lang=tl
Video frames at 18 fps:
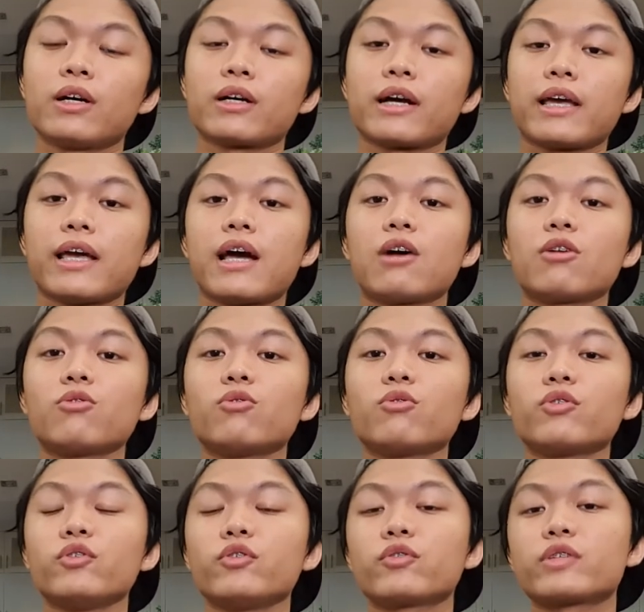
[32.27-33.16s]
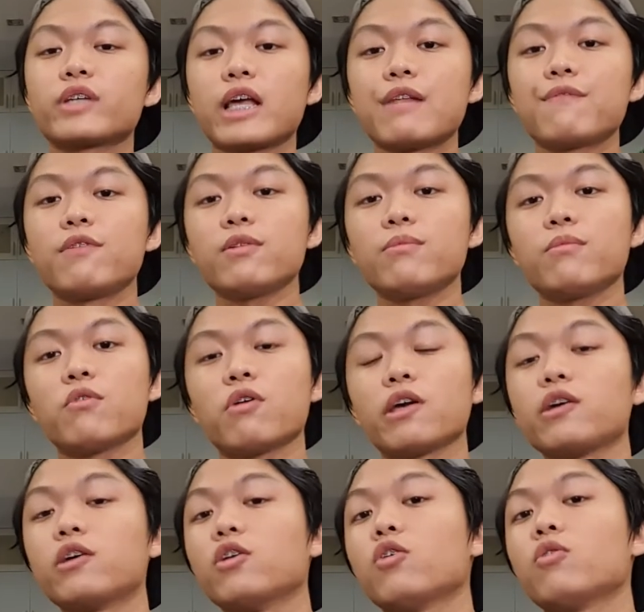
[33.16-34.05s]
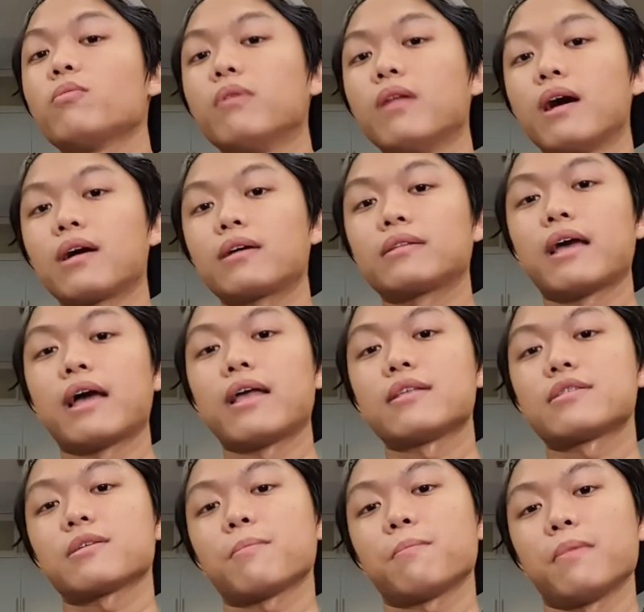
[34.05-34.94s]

Kaya kung yung cellphone mo ay Globe Lock dahil sa